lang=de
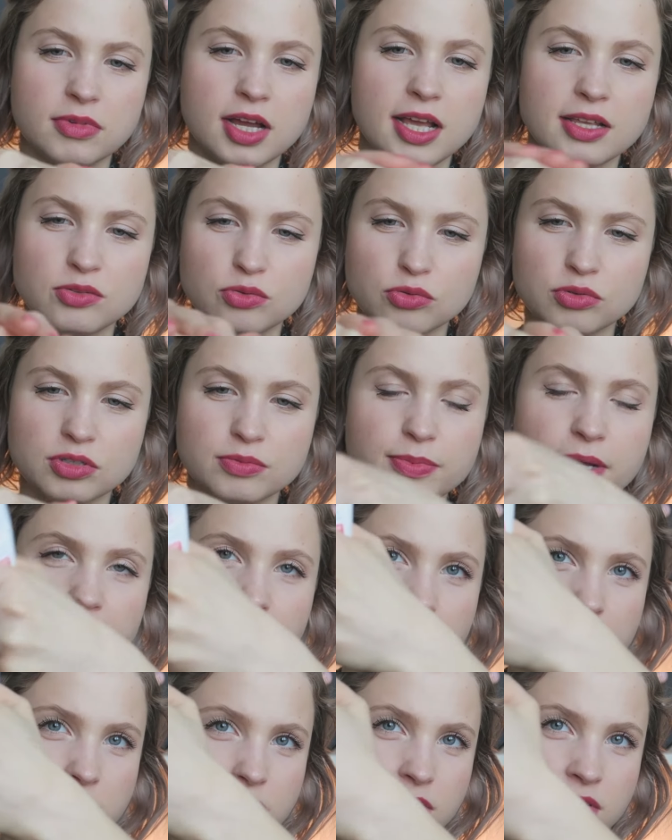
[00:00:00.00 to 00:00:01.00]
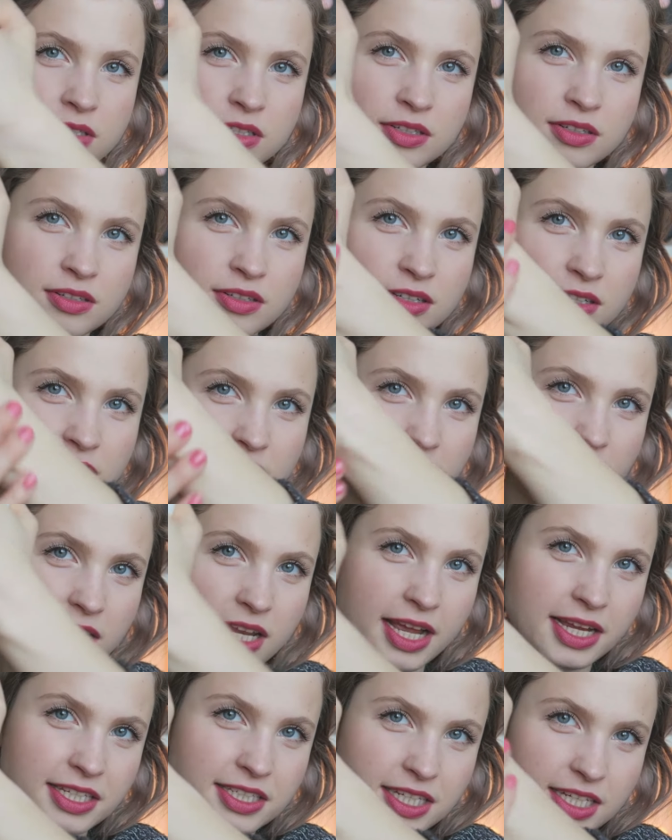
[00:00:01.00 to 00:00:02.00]
Also ich meine,
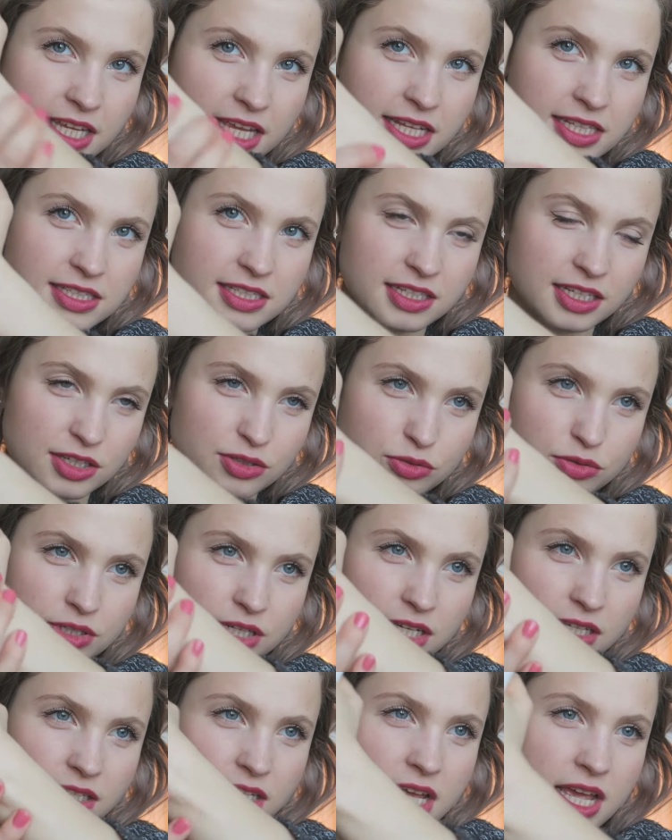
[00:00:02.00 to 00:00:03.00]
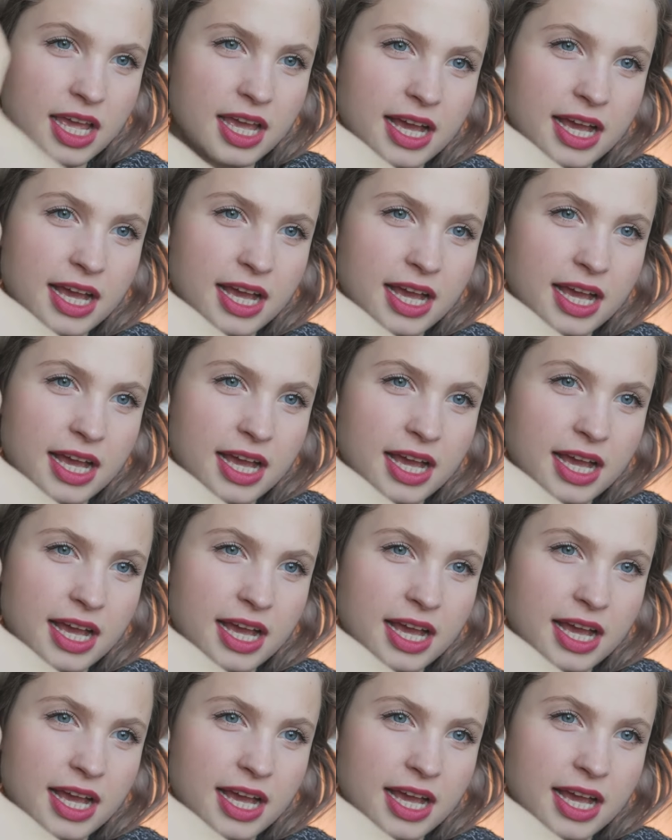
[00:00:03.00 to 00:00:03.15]
Leichter geht's nicht, oder?